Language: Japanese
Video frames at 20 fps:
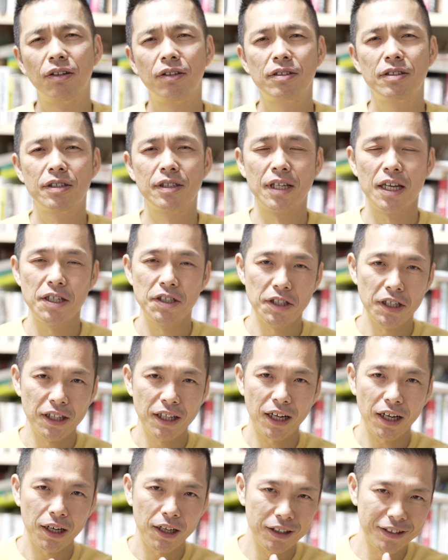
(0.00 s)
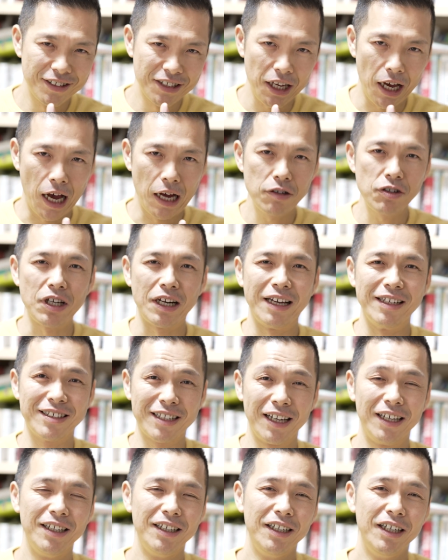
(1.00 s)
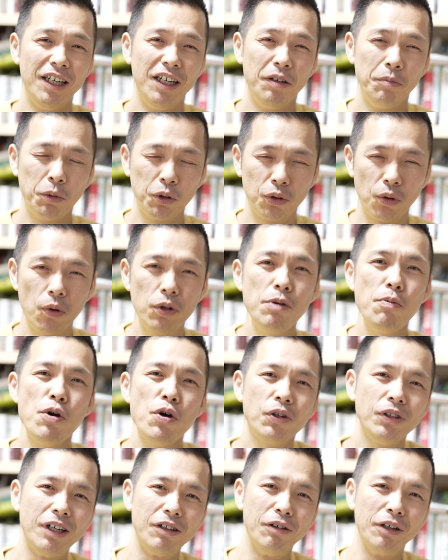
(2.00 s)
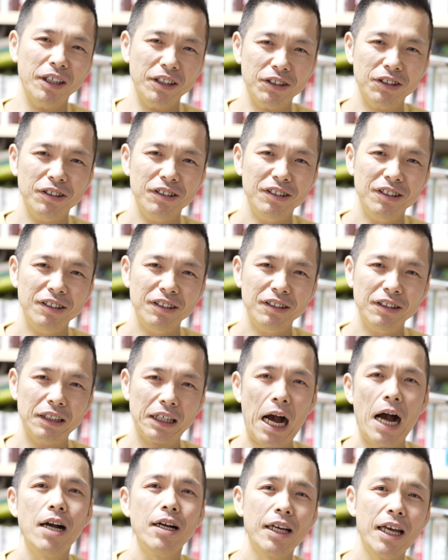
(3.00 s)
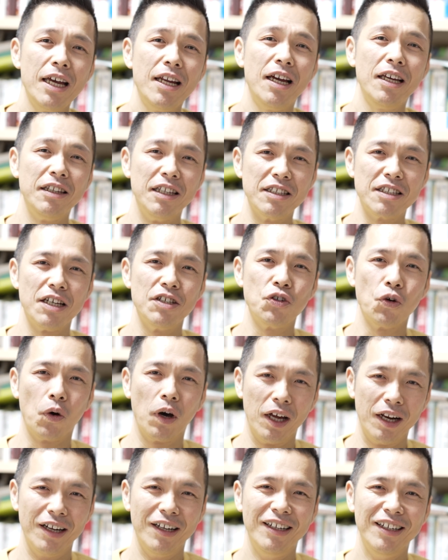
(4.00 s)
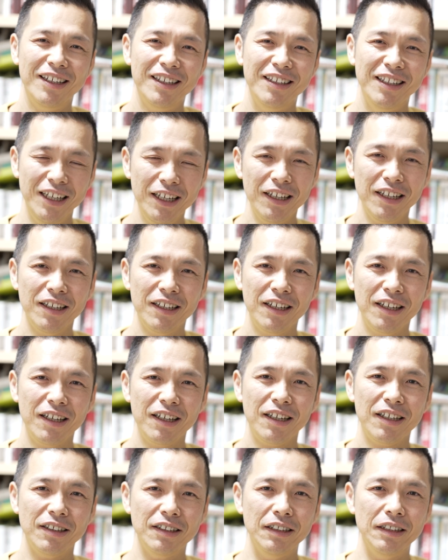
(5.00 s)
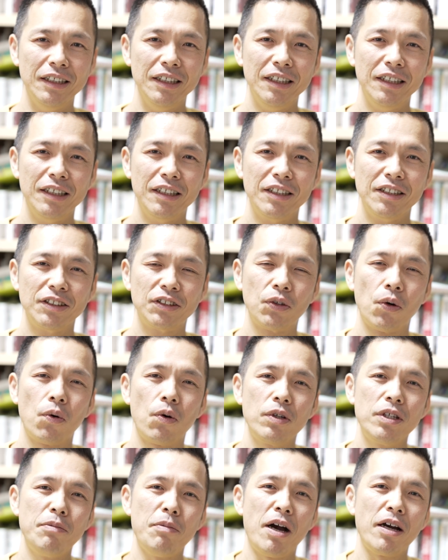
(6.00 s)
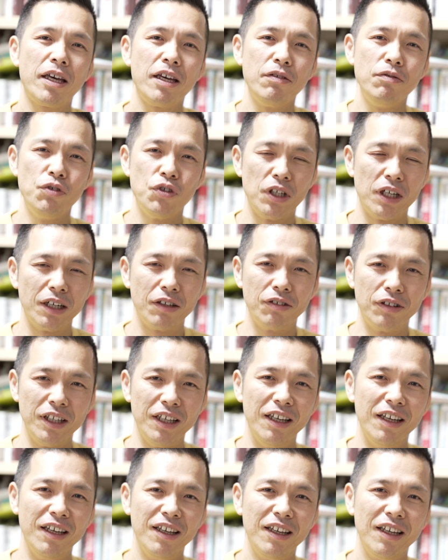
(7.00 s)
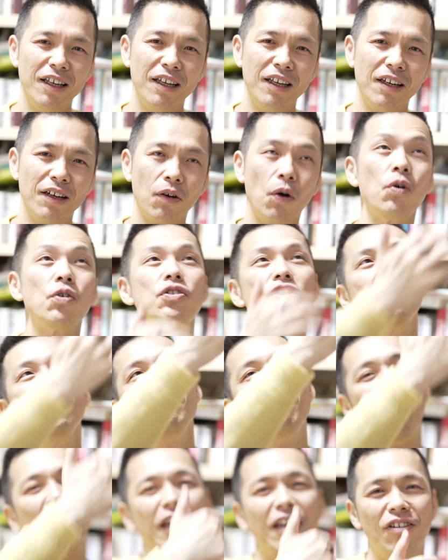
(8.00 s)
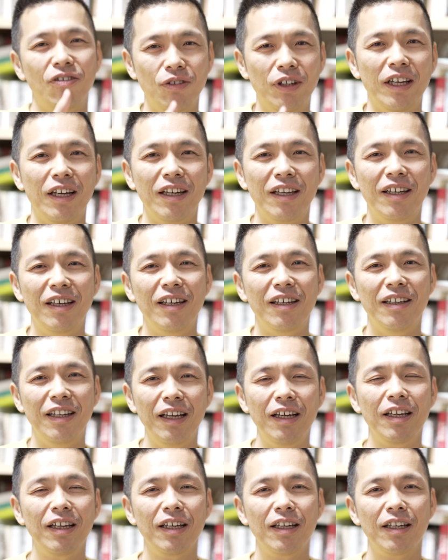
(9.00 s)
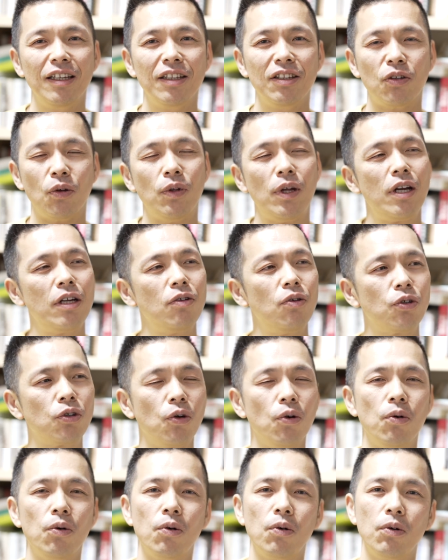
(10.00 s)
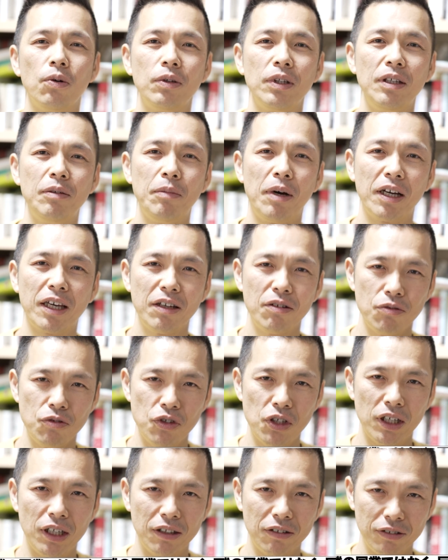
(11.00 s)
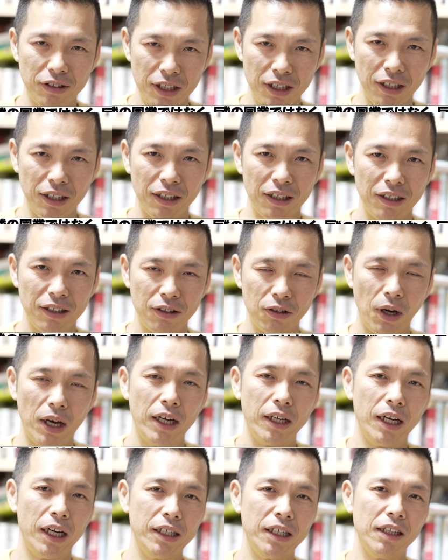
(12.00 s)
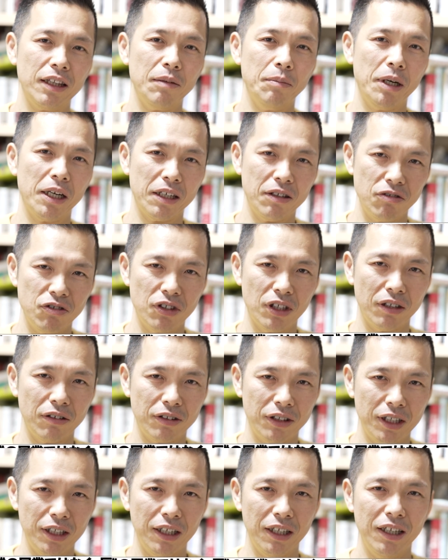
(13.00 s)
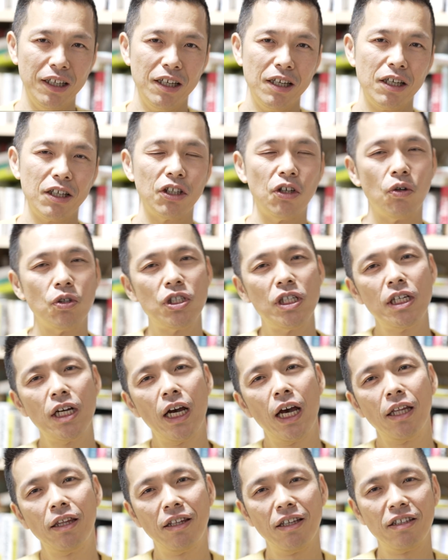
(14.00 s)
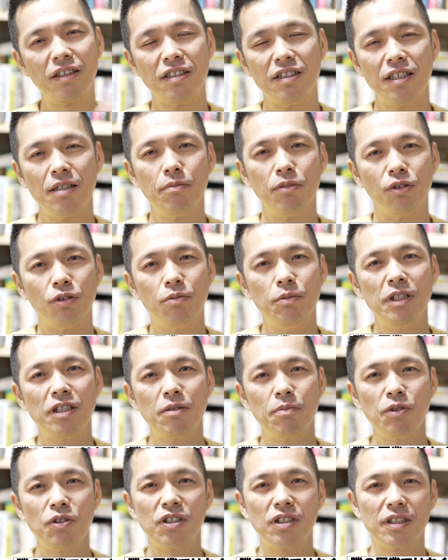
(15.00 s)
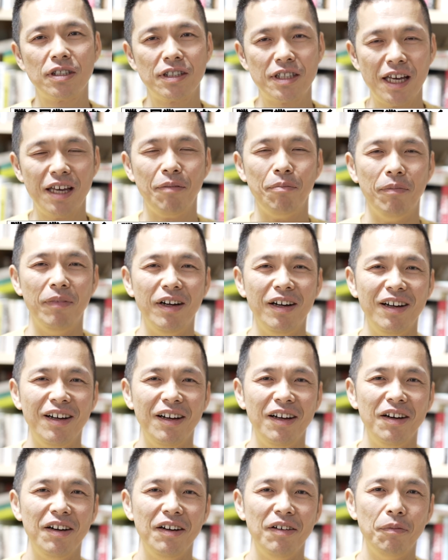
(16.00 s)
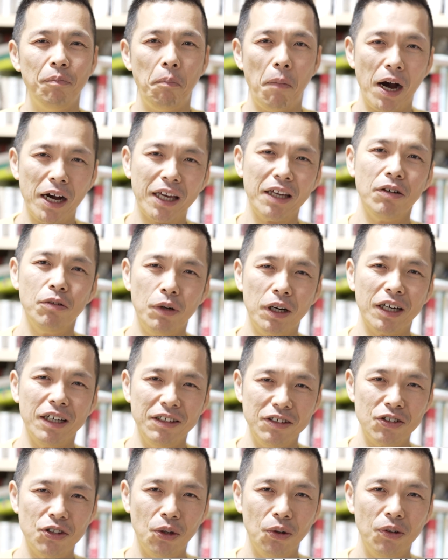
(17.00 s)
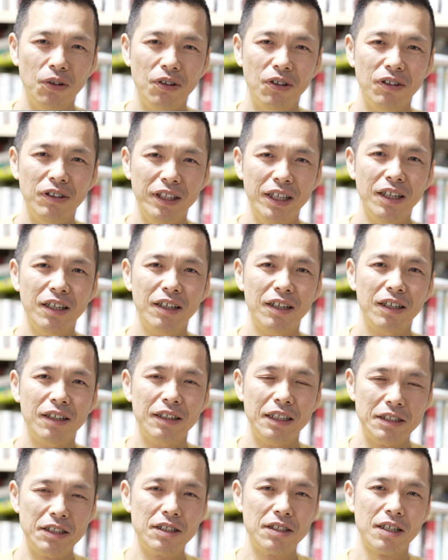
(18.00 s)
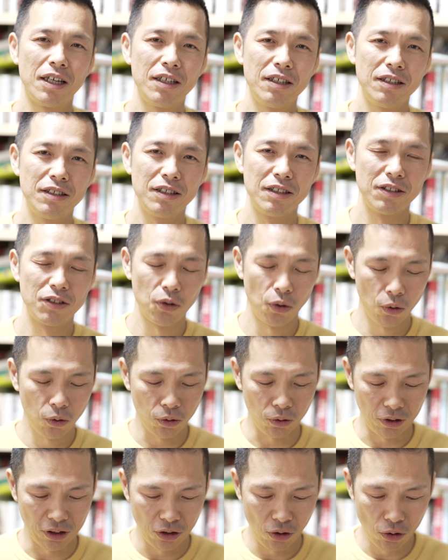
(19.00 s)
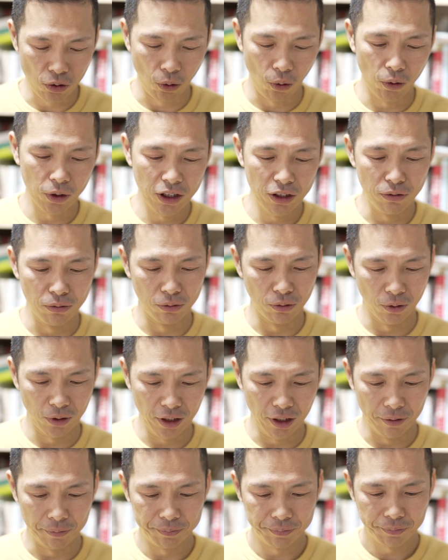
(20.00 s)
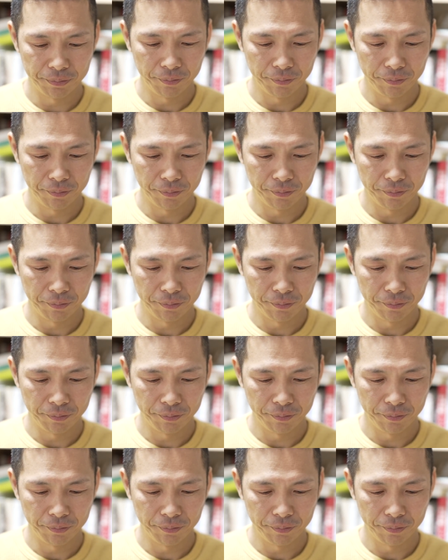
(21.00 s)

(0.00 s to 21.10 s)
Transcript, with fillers: 政治的な付き合いあるじゃないですかもうどうでもよくなるわけです関係ないんで最初からね、うん、そこに負けるんじゃなくてこっちに負けるんで、ね、隣の競合に負けるんじゃなくてと張り合って負けるんじゃなくて巨人がやってきて全部踏み潰して負けるわけですよ、ね、で実際そういうことってよく起きるんで。